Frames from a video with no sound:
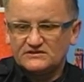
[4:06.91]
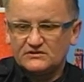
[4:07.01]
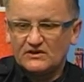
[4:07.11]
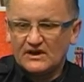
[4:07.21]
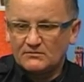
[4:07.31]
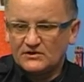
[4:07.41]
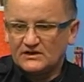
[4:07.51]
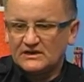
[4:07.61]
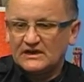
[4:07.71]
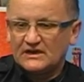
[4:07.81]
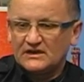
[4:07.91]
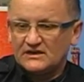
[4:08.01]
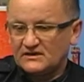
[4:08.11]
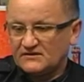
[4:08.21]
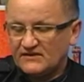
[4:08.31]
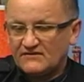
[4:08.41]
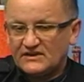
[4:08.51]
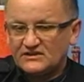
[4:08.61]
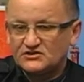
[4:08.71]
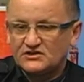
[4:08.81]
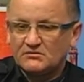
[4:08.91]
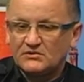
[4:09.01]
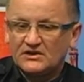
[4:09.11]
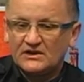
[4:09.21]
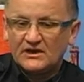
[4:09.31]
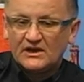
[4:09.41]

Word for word: z drogami wewnętrznymi